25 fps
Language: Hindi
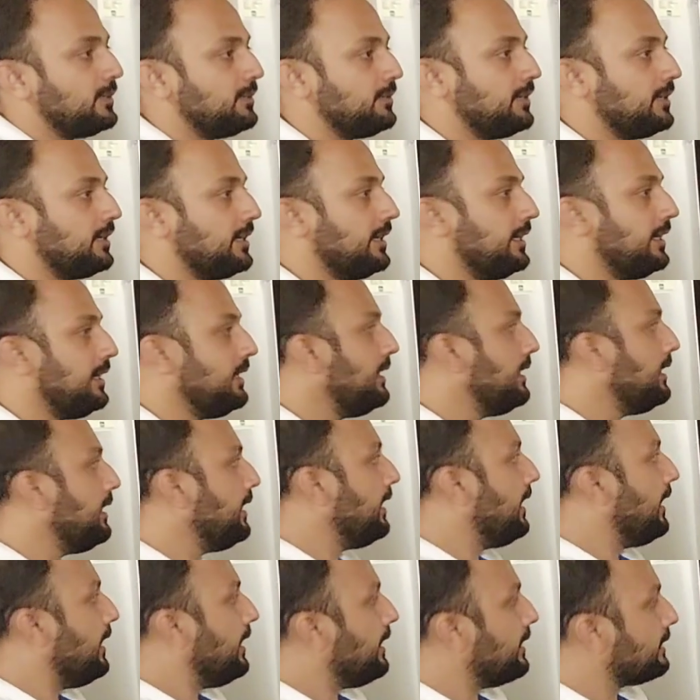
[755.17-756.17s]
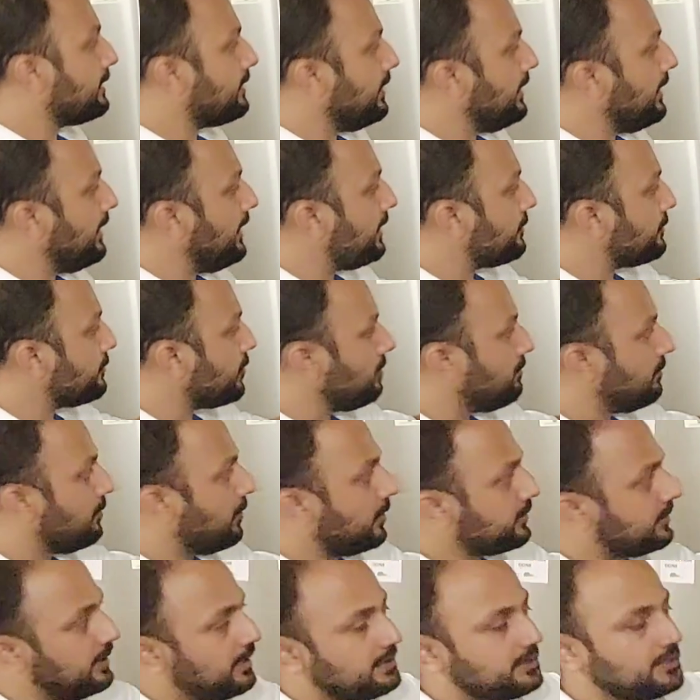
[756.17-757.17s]
खत्म कर रहे हैं okay. इसलिए इसको
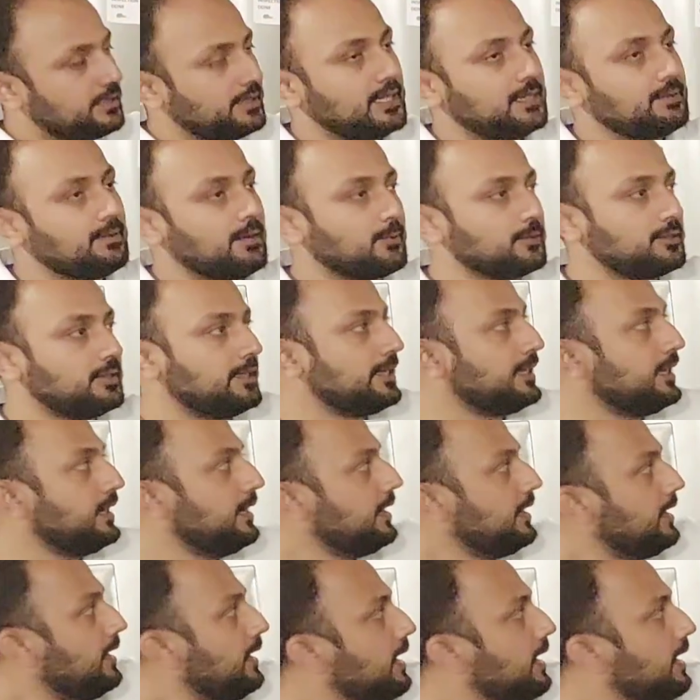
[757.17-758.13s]
हम बहुत ही अच्छे रेट में आपको दे देंगे